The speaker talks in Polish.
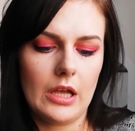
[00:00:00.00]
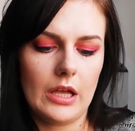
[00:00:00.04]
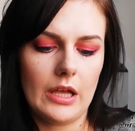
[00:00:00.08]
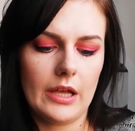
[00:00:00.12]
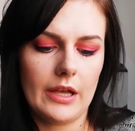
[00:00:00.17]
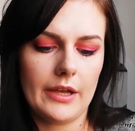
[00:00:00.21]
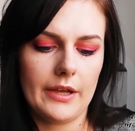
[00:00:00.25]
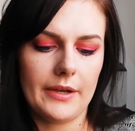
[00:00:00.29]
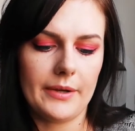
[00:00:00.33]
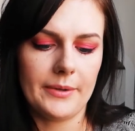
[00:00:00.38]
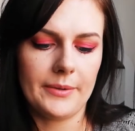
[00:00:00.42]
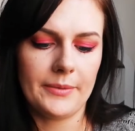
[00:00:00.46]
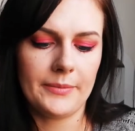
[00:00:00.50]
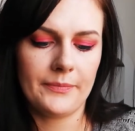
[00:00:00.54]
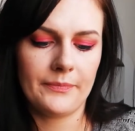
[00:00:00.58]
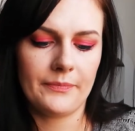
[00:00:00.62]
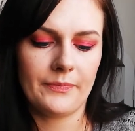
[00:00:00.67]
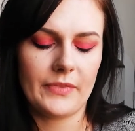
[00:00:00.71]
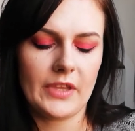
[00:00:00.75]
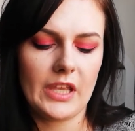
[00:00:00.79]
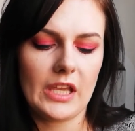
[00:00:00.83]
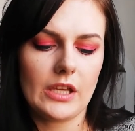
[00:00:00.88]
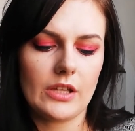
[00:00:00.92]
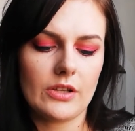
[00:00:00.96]

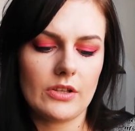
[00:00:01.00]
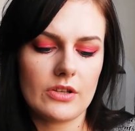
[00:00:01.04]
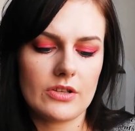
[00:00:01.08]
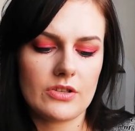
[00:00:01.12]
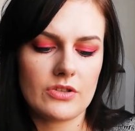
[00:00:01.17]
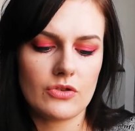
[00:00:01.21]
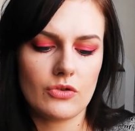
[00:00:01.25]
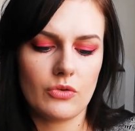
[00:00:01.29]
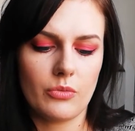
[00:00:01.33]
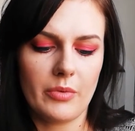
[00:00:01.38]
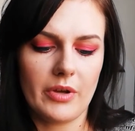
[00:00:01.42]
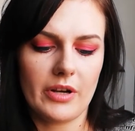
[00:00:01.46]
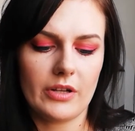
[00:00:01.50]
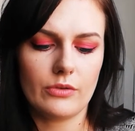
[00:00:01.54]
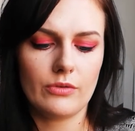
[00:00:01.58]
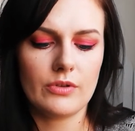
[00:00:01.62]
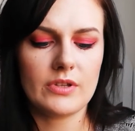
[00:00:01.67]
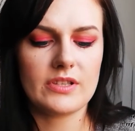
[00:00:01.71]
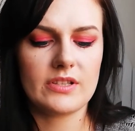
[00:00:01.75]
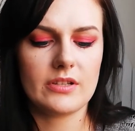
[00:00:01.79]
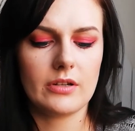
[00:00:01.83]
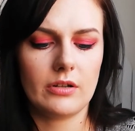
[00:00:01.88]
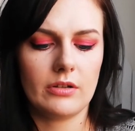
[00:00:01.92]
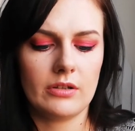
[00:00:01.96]
Um, jaki to jest numer. Tu
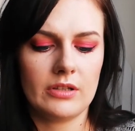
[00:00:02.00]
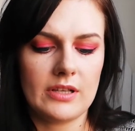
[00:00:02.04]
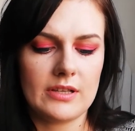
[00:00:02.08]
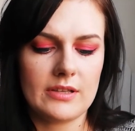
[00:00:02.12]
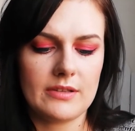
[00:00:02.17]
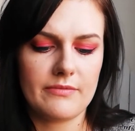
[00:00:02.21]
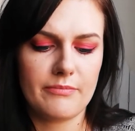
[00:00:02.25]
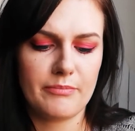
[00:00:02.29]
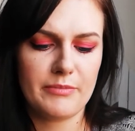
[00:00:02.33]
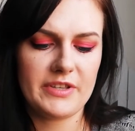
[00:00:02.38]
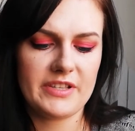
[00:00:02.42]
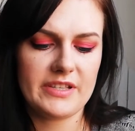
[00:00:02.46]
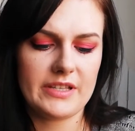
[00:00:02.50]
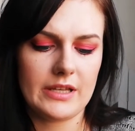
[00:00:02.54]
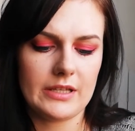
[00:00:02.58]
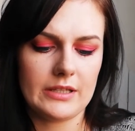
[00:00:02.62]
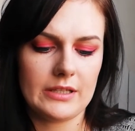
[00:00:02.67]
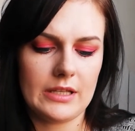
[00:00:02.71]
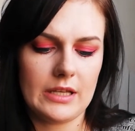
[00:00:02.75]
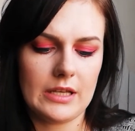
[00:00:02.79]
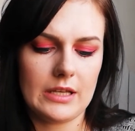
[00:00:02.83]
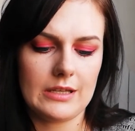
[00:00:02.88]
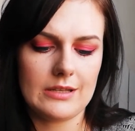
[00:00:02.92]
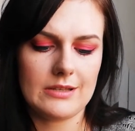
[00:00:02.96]
jest tylko
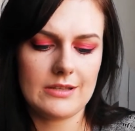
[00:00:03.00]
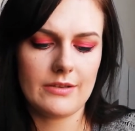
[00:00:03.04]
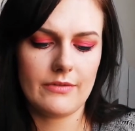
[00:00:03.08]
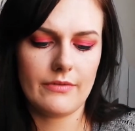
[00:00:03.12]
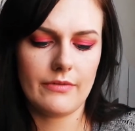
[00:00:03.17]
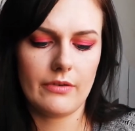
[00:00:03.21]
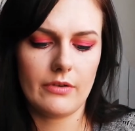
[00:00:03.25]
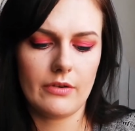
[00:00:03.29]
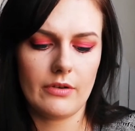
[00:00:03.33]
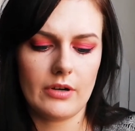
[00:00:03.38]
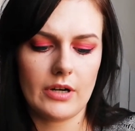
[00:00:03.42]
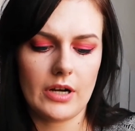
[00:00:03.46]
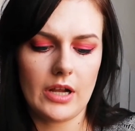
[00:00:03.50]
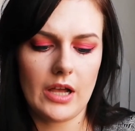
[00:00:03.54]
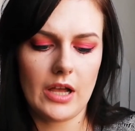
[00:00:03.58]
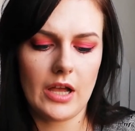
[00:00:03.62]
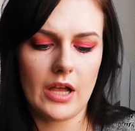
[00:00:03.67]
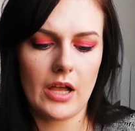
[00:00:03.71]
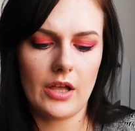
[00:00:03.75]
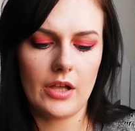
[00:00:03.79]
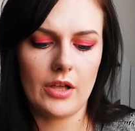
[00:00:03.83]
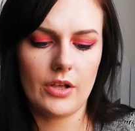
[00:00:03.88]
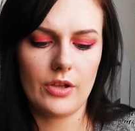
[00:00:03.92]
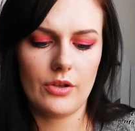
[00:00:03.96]
napisane
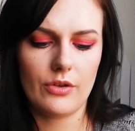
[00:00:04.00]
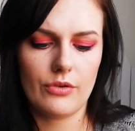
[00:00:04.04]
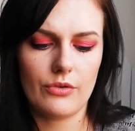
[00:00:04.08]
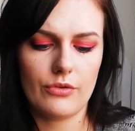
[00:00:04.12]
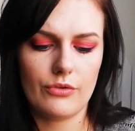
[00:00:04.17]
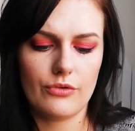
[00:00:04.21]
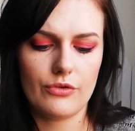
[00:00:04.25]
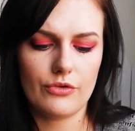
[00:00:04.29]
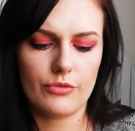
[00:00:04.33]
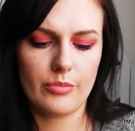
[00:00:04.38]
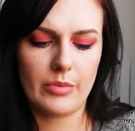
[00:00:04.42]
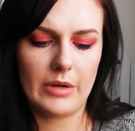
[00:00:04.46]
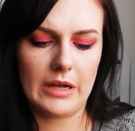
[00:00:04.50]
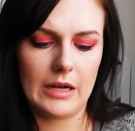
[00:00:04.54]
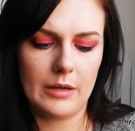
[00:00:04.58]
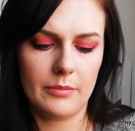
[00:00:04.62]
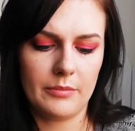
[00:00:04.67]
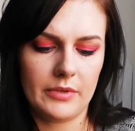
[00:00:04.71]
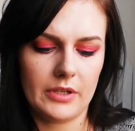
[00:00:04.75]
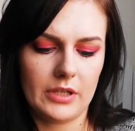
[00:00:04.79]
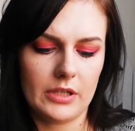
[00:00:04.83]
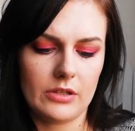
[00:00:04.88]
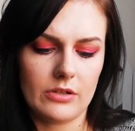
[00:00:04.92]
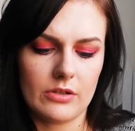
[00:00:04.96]
Sephora e, Rouge
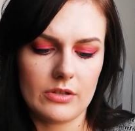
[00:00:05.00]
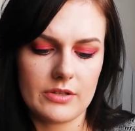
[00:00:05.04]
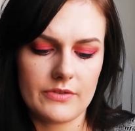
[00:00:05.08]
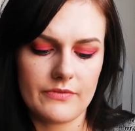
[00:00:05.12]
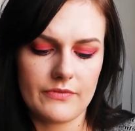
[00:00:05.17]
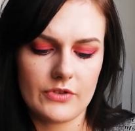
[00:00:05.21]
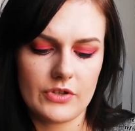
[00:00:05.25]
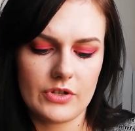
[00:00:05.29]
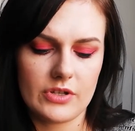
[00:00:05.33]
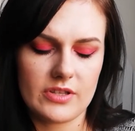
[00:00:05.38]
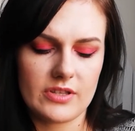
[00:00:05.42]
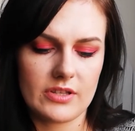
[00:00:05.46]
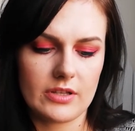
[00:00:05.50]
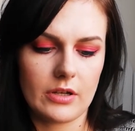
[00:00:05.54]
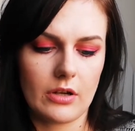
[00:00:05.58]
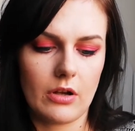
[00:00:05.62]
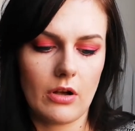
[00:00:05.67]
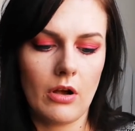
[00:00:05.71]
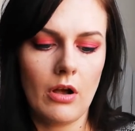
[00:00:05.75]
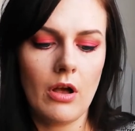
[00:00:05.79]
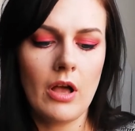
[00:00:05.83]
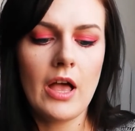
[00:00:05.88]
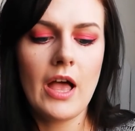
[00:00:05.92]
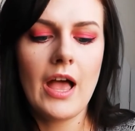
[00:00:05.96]
Balm i to jest
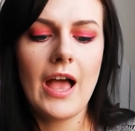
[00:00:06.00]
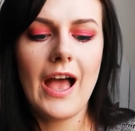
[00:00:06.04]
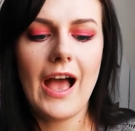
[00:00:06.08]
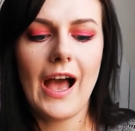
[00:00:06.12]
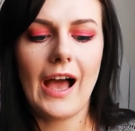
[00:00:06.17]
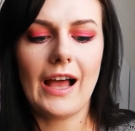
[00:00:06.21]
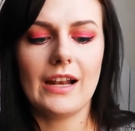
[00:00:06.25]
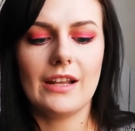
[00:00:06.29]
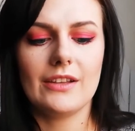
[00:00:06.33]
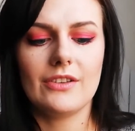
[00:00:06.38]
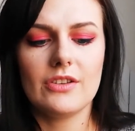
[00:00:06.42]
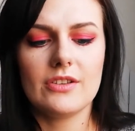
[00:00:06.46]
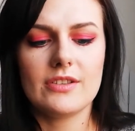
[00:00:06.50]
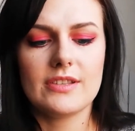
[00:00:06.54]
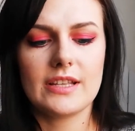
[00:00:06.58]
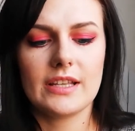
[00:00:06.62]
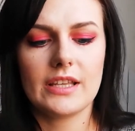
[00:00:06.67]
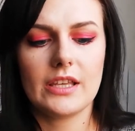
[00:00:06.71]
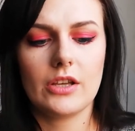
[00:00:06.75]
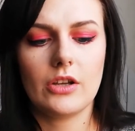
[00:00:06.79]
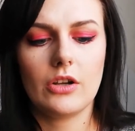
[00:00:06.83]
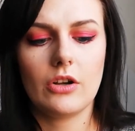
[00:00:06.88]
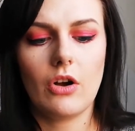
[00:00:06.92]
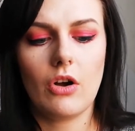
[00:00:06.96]
wszystko, ale to jest
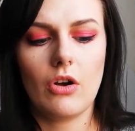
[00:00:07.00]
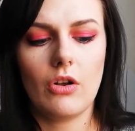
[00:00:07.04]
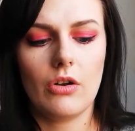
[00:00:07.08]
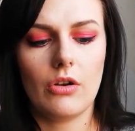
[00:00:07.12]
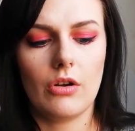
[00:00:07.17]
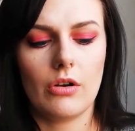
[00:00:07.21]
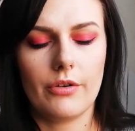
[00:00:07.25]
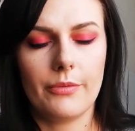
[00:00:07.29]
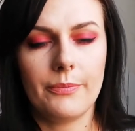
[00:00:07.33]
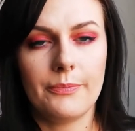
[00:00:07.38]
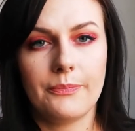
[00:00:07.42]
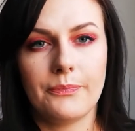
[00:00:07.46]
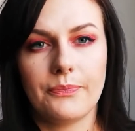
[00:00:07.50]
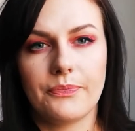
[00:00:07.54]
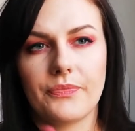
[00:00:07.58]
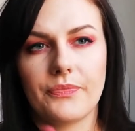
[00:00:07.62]
taki kolor,